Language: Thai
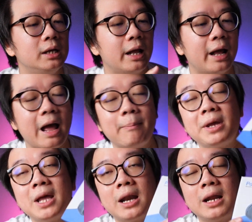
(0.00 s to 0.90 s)
ราคาป
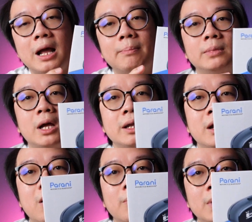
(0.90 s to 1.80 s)
ระหยัดนะครับตอนนี้
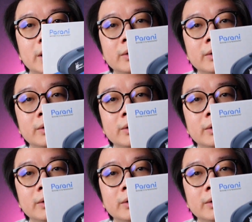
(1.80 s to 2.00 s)
ออกมา